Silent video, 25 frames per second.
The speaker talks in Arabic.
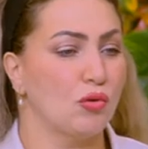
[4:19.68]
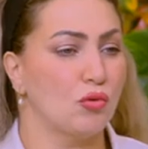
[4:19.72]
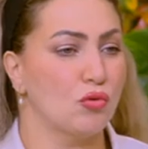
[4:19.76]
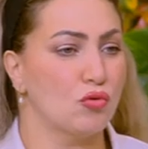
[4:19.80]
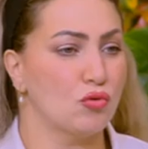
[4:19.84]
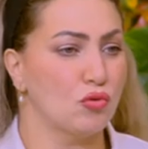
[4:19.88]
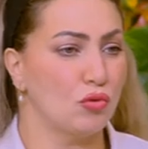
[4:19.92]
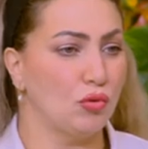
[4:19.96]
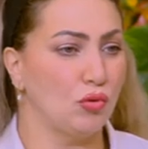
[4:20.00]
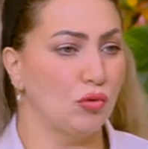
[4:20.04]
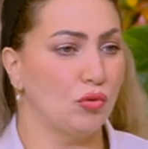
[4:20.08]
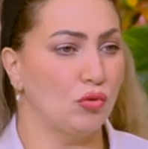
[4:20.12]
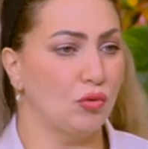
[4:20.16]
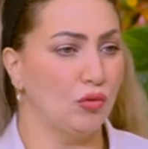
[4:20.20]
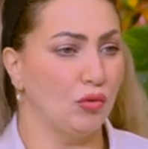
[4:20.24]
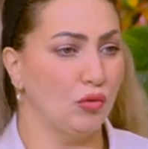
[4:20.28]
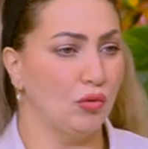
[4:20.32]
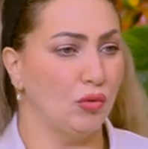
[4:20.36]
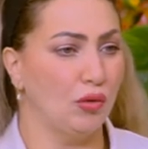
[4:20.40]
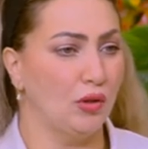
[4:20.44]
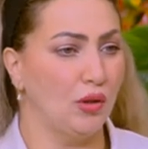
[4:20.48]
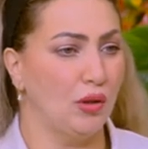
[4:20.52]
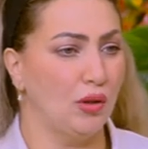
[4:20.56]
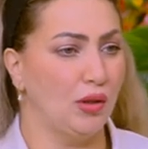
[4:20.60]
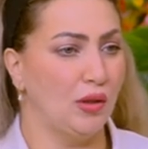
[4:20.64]
كونسولتو
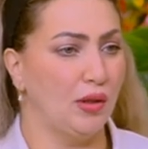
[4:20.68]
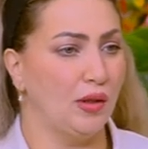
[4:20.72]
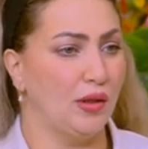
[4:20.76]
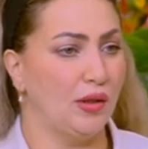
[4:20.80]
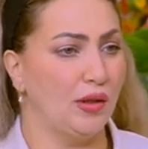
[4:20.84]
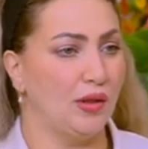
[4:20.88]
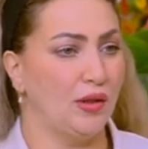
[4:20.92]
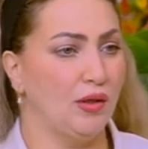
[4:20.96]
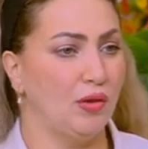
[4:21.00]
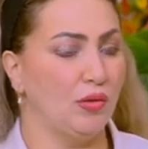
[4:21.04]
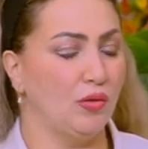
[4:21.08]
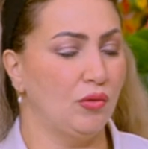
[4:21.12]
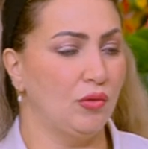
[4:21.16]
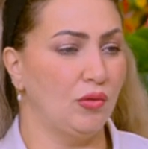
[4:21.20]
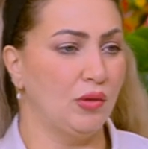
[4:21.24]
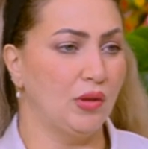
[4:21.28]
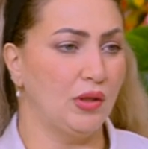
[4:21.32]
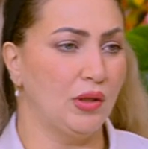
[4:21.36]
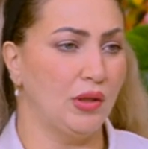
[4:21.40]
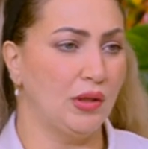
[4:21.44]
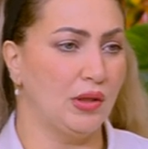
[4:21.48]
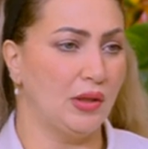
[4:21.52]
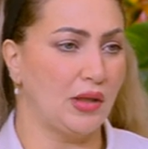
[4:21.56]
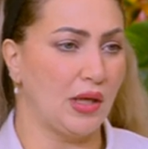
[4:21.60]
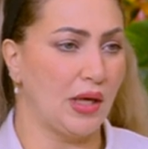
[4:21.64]
نعم انه
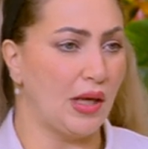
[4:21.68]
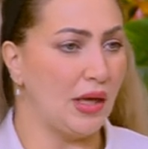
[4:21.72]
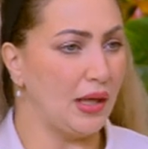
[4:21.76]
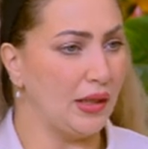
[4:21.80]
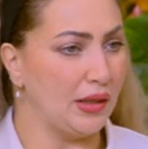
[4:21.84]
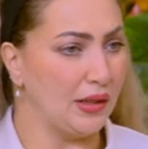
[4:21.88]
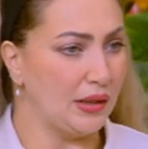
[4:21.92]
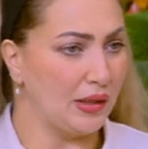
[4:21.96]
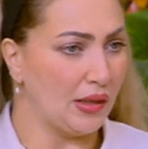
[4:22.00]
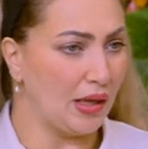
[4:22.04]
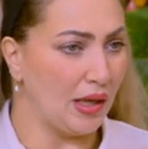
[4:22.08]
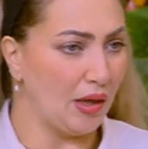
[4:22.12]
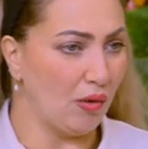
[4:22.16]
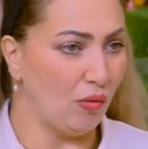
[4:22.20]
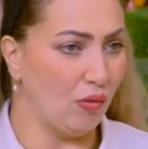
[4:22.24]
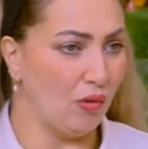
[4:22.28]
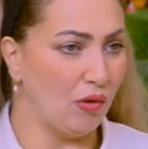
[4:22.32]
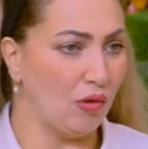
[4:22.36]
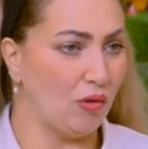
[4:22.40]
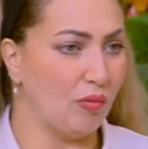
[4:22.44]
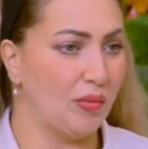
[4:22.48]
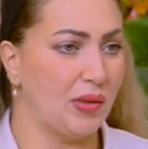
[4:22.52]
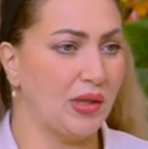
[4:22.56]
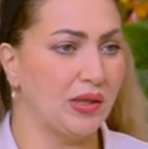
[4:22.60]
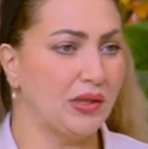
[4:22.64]
العقل
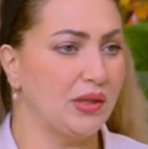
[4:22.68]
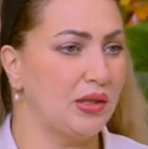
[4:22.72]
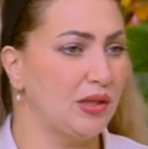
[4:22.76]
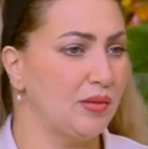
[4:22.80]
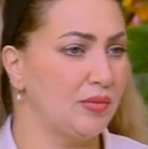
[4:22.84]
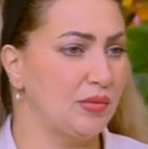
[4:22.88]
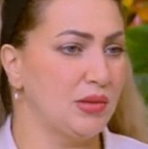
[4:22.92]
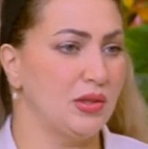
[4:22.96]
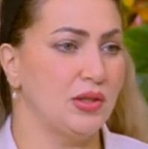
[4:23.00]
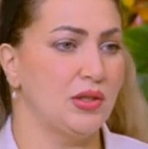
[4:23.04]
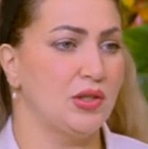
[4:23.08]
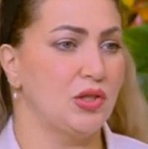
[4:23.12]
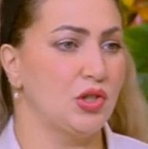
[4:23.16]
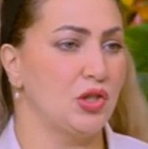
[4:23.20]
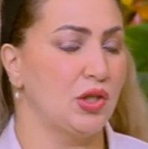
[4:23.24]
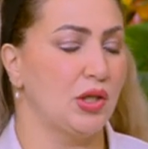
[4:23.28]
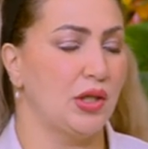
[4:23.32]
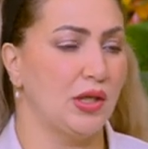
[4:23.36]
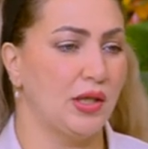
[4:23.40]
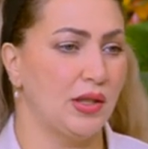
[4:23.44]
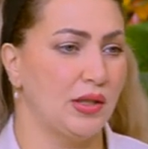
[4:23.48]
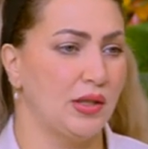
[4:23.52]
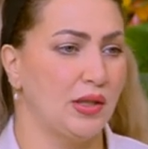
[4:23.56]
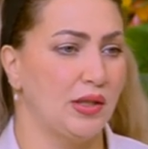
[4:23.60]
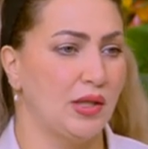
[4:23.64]
الاول وبعدين نبتدي
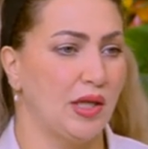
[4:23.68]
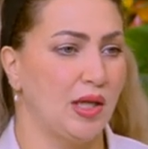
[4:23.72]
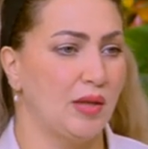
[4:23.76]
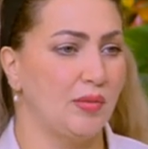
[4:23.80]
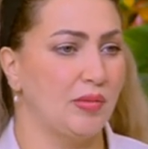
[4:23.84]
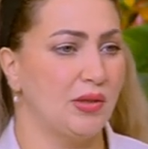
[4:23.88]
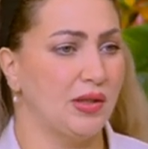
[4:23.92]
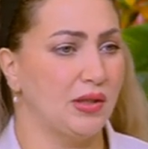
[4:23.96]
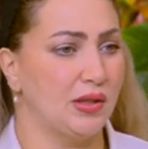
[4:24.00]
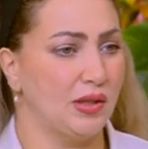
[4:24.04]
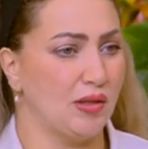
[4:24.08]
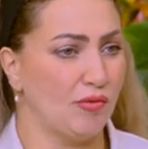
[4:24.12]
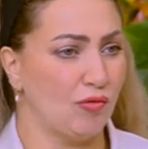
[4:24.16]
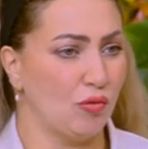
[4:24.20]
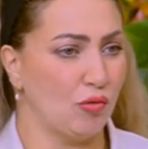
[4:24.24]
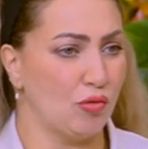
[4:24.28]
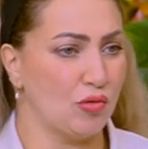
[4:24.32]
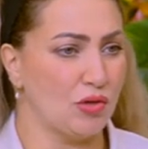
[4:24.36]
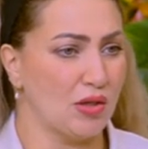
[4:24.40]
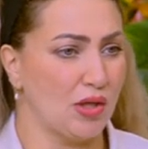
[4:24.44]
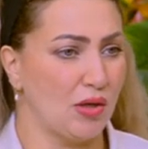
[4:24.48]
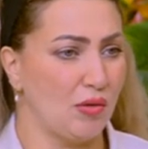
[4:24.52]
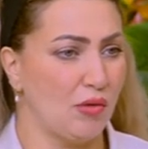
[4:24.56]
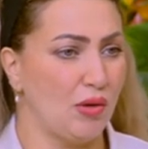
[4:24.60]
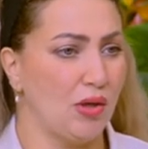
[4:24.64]
نشغل القلب يتفقوا
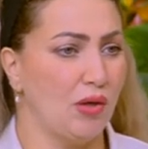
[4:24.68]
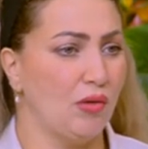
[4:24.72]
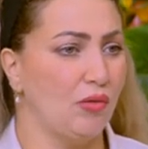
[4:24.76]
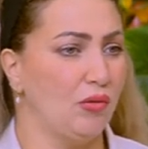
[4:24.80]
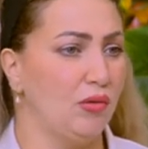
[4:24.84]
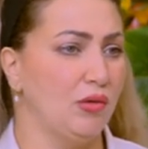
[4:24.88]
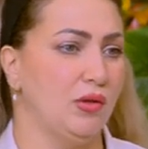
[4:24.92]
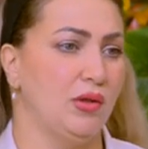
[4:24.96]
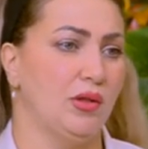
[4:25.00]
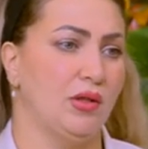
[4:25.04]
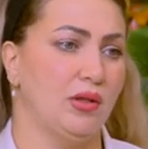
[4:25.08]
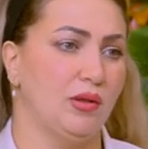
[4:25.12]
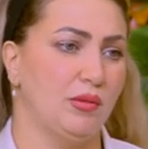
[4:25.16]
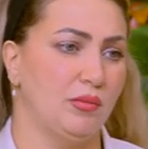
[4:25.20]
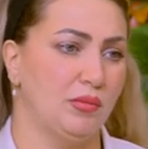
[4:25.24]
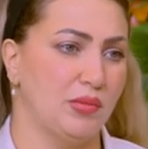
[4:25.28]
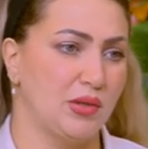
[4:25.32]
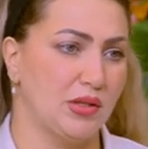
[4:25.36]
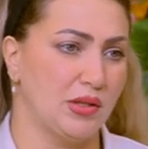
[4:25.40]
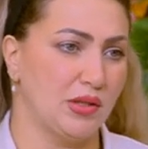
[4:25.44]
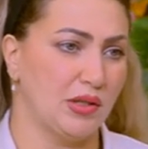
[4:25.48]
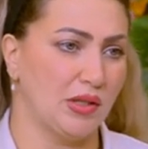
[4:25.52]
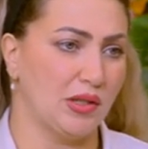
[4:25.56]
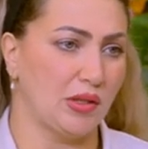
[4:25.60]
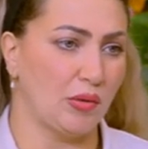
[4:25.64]
سوا
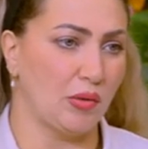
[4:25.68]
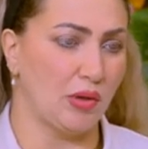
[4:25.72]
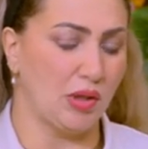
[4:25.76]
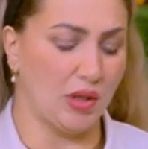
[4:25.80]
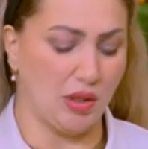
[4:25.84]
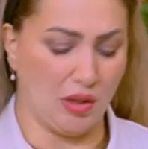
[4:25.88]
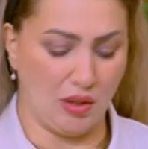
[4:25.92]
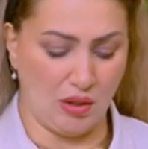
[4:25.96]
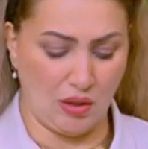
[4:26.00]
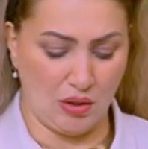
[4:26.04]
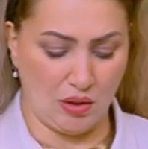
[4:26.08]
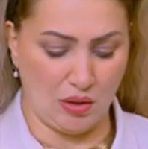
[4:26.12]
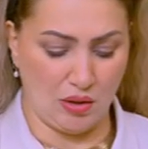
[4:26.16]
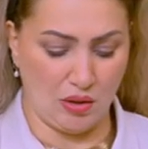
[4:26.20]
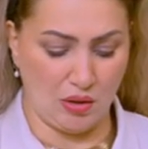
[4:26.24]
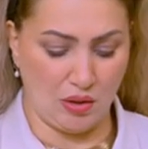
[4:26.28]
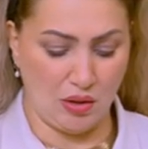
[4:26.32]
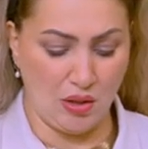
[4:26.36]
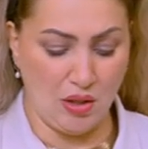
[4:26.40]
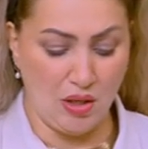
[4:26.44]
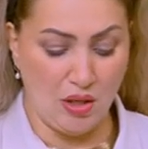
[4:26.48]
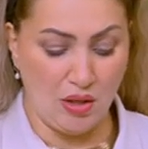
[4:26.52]
ونبتدي نتوكل نعم. على الله